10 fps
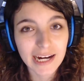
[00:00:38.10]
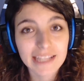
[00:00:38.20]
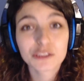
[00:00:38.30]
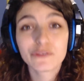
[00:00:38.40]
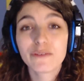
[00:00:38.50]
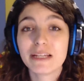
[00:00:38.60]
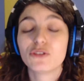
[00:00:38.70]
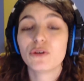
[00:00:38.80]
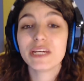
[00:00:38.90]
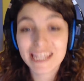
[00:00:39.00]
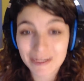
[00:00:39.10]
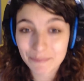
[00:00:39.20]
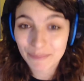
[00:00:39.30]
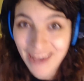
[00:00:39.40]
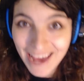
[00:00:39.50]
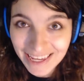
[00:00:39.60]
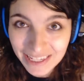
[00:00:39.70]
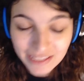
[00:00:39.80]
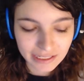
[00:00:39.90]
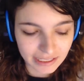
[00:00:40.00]
Adesso vi metto il
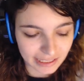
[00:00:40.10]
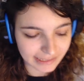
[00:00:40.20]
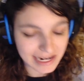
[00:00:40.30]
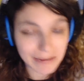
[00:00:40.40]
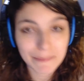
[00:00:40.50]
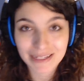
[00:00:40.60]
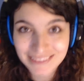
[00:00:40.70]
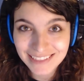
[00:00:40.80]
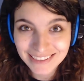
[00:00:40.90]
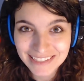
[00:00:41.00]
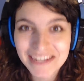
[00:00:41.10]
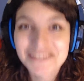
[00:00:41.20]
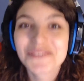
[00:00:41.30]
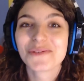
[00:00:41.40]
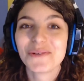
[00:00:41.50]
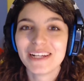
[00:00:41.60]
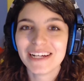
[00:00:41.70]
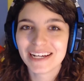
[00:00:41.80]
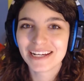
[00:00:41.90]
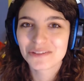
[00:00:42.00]
replay eh, delle partite
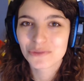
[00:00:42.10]
sul,